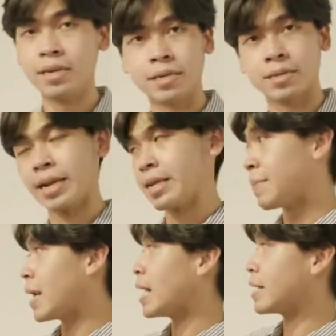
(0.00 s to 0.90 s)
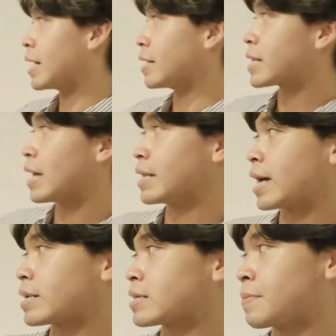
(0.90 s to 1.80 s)
ออันนี้จะไม่ได้แล้วที่ไหนแต่เนี้
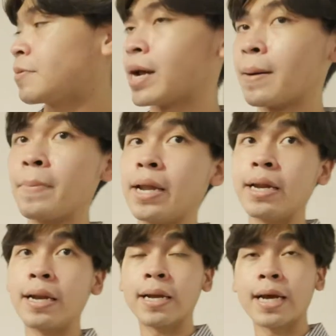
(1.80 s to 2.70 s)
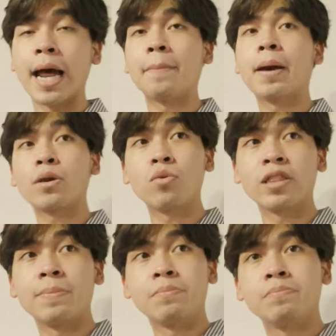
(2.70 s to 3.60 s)
ยถ้าจำไม่ผิดอ่ะเป็นขนาดแปดคูณ
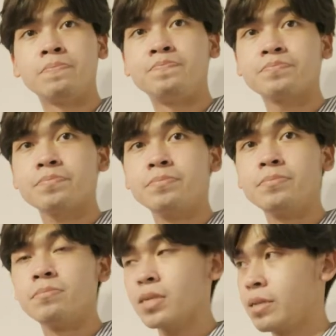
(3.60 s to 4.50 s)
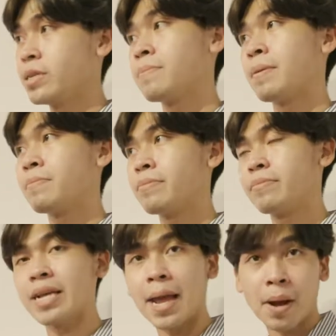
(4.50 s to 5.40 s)
สิบซึ่งแบบ
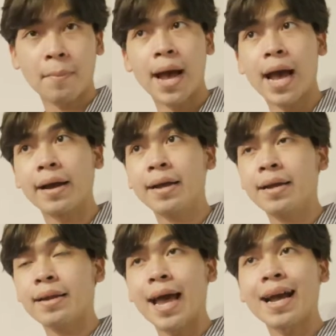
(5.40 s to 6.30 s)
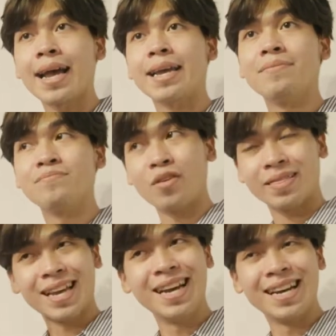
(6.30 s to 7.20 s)
ใหญ่มากๆถ้าใครเห็นโปส
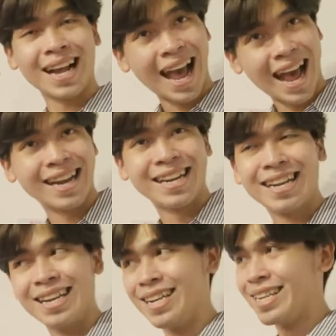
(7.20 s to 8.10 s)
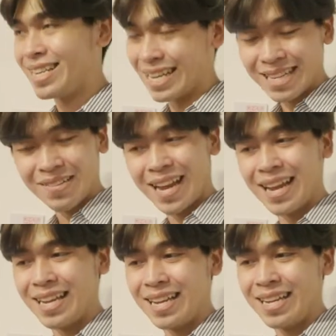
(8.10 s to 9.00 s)
เตอร์งานเดี๋ยวขึ้นตรงนี้
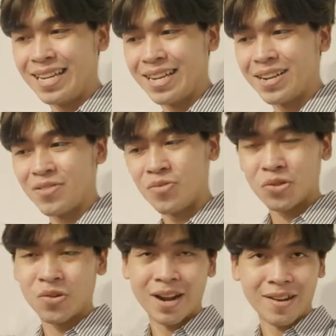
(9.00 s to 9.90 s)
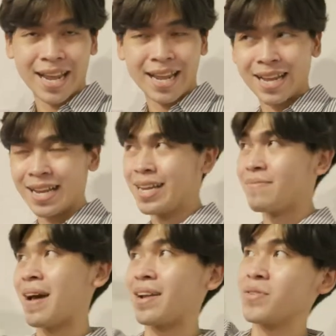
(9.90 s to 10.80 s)
กูตัวเท่านี้
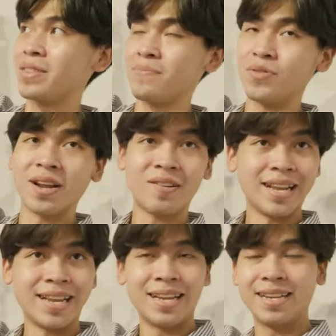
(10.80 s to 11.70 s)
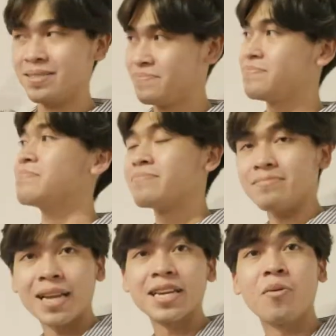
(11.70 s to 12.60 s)
แปดคูณสิบอยู่เท่านี้
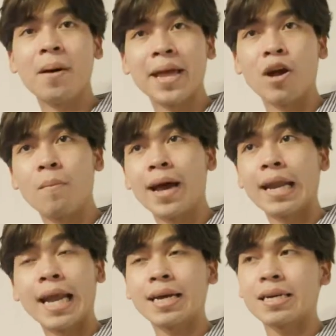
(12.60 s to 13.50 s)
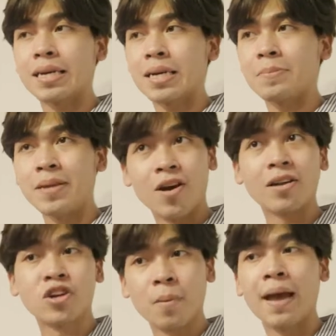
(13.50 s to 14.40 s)
นั่นคือความใหญ่ของมันและพี่ยอ
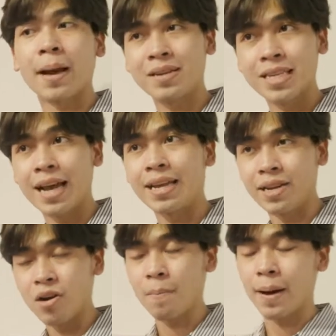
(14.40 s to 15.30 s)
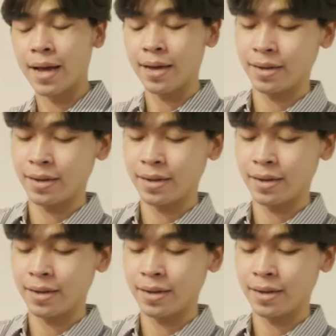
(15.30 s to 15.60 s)
ดชอบแบกไปใช้นี่ก็ออกปะ